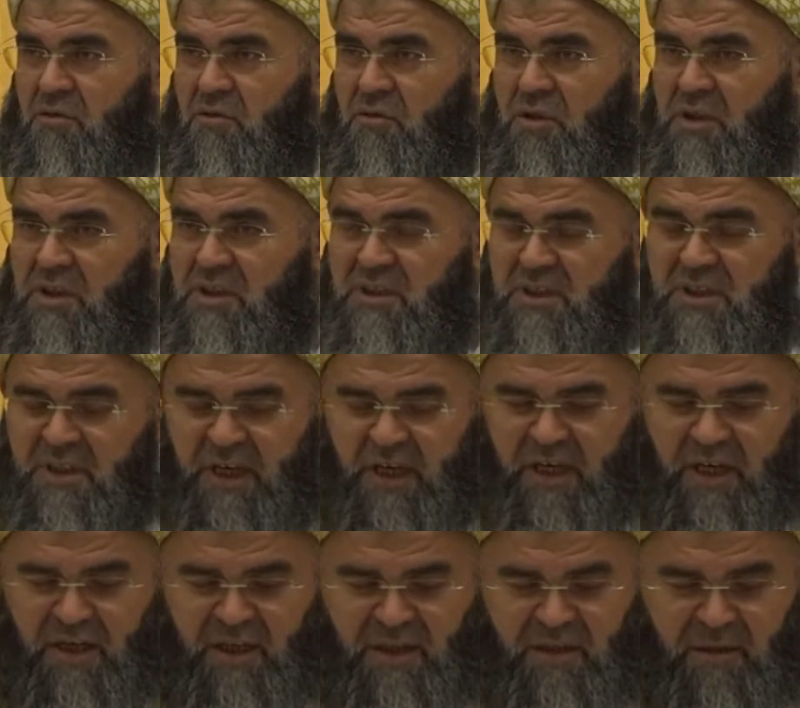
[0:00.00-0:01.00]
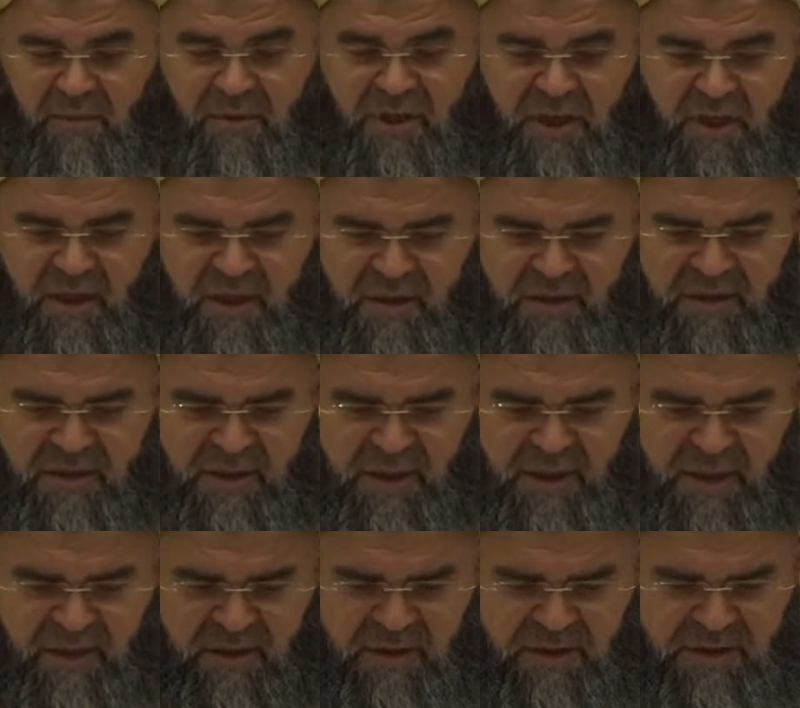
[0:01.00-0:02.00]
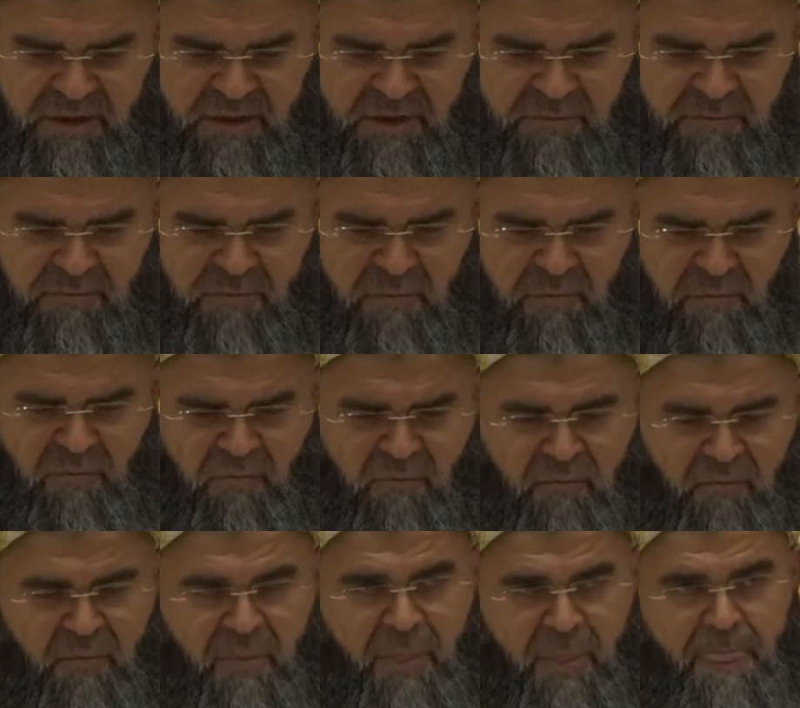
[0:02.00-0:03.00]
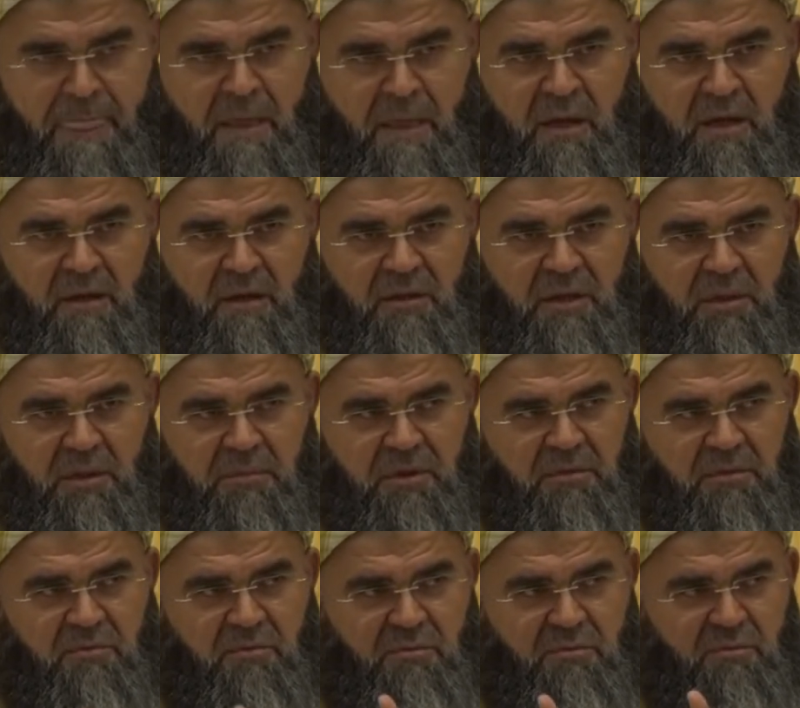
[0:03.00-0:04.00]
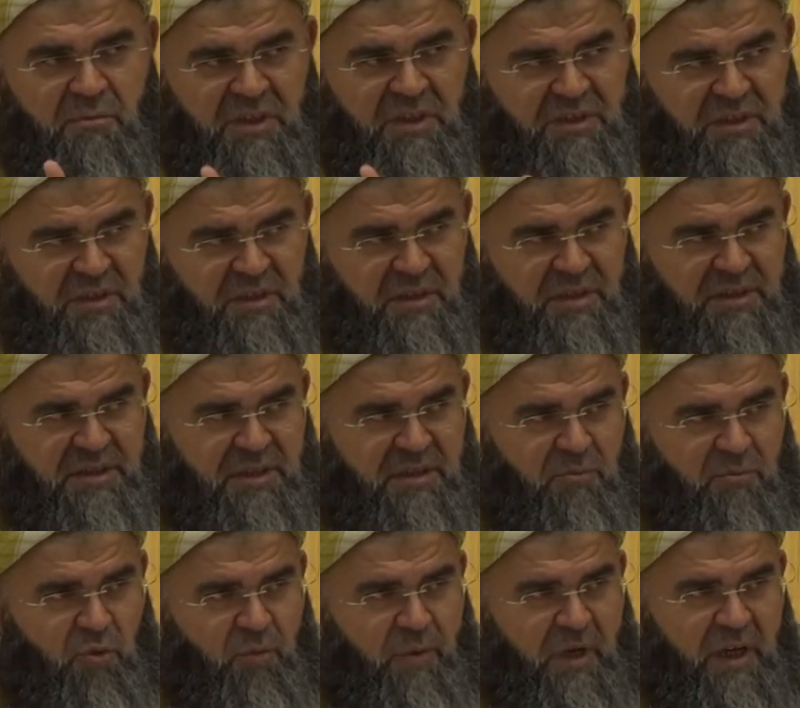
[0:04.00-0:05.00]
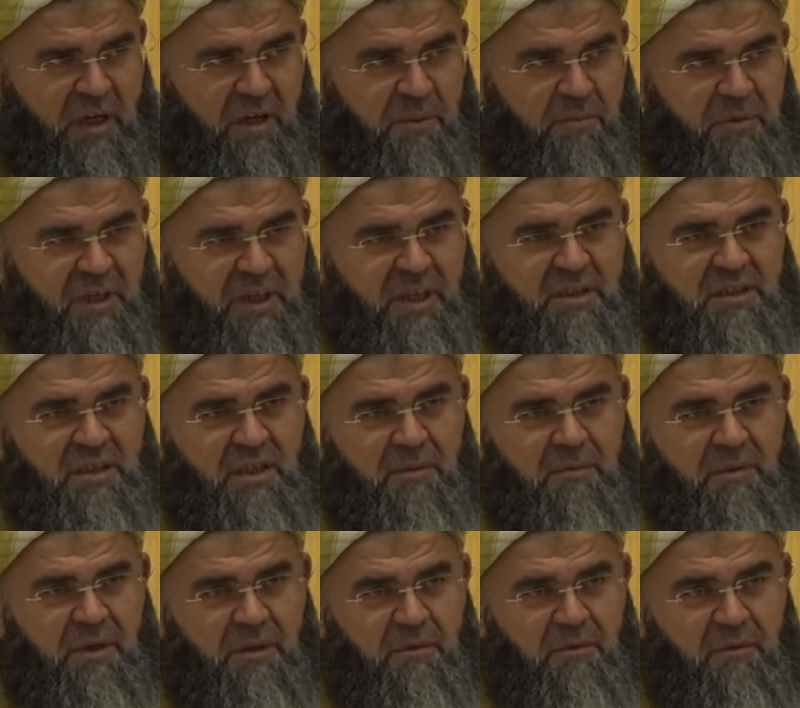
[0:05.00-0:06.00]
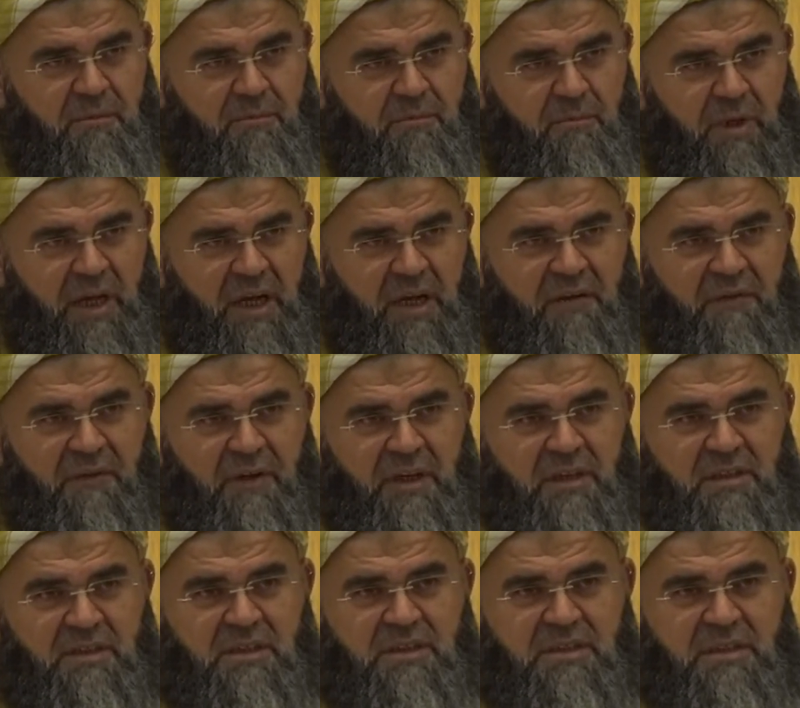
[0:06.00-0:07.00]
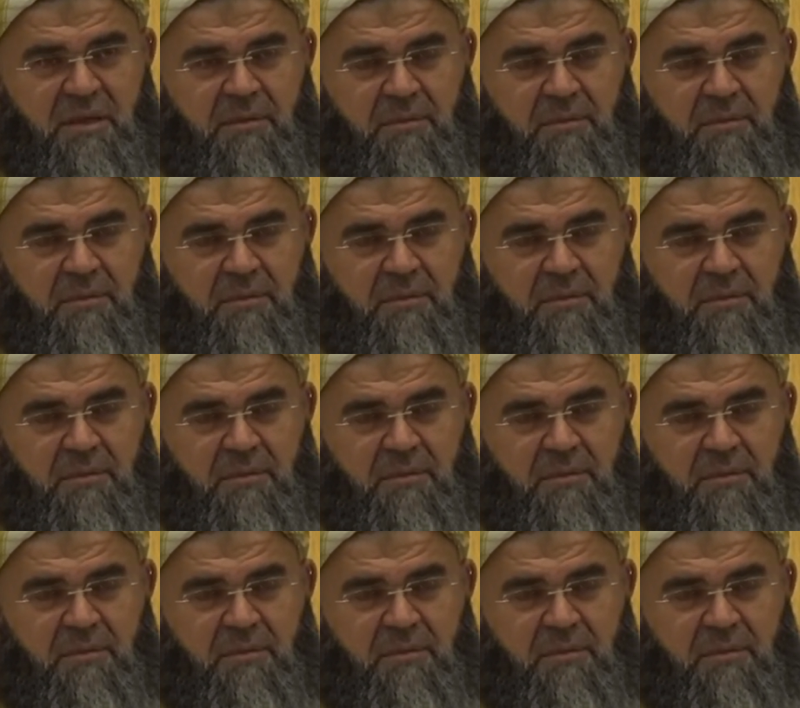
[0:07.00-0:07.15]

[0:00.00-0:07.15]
Onun için değerlendirmeye gayret edin arkadaşlar. Tabi pazartesi mübarek bir gece ama Arefe gecesi